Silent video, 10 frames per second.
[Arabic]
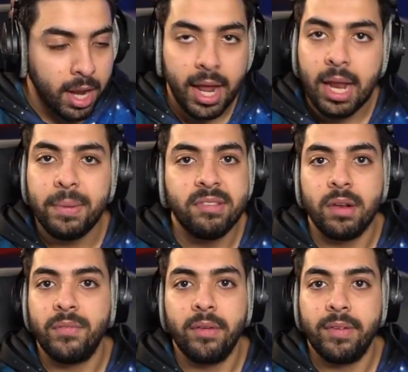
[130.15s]
لانها لعبه
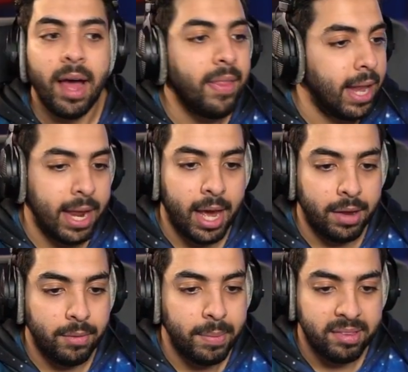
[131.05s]
سرفايفل هذا اللي انا
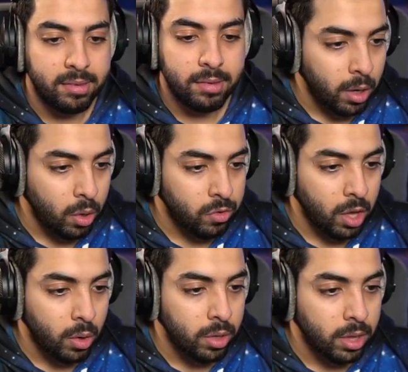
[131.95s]
اعرفه بس خلنا ناخذ
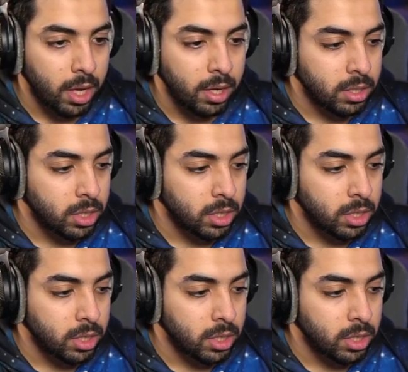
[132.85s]
سياره ونطلع